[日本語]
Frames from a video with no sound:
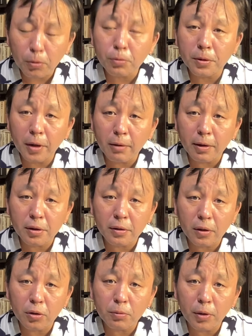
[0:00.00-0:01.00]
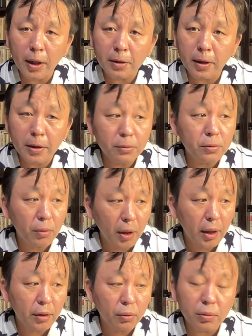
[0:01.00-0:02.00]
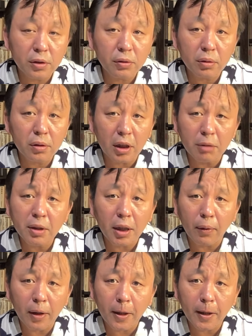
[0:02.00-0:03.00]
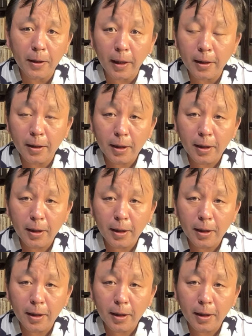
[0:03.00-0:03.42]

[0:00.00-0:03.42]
特にれいわ新選組の反対理由とか幼稚すぎて意味がわからない。